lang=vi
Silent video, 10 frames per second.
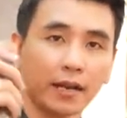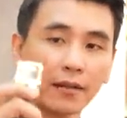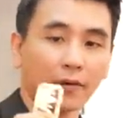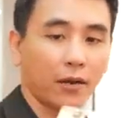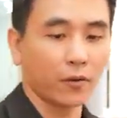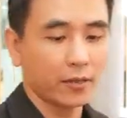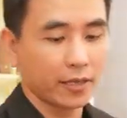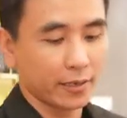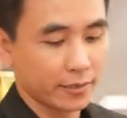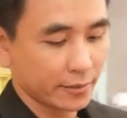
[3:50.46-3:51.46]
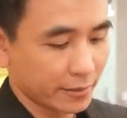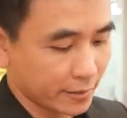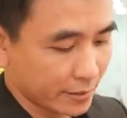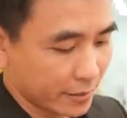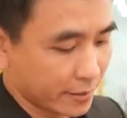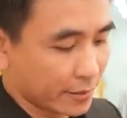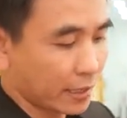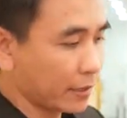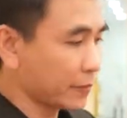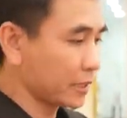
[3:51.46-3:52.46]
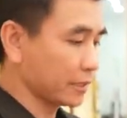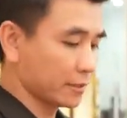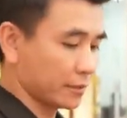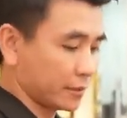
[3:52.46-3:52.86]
đây là bằng khối nha đến kim cương